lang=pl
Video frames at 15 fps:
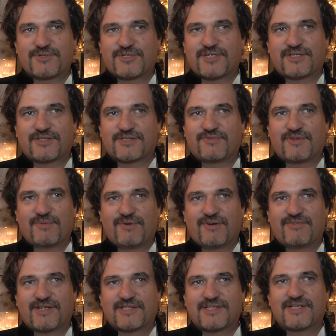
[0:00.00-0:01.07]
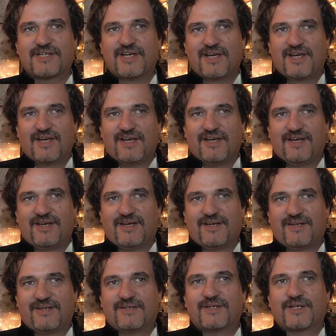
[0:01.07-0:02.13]
musicie to sfilmować.
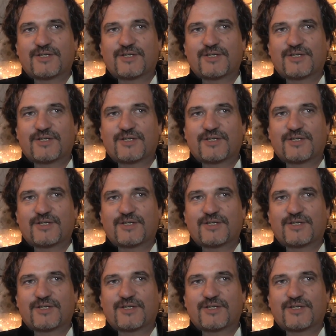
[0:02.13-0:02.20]
E,